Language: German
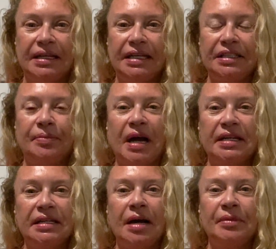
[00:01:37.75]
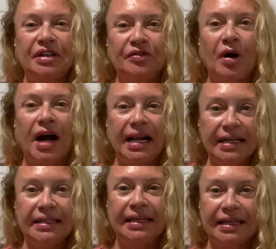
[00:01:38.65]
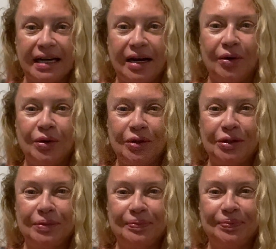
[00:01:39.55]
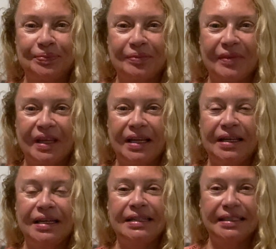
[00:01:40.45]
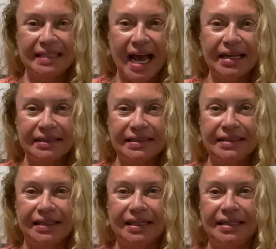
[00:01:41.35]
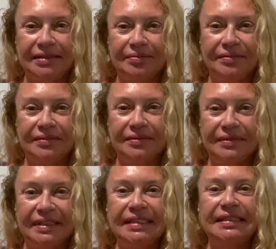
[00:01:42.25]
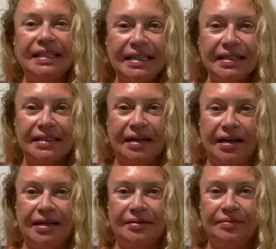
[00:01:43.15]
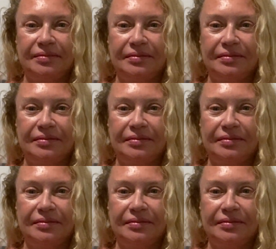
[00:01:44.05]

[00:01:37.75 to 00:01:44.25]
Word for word: Ich meine damit vor allen Dingen auch das Herz teilen, die Seele teilen,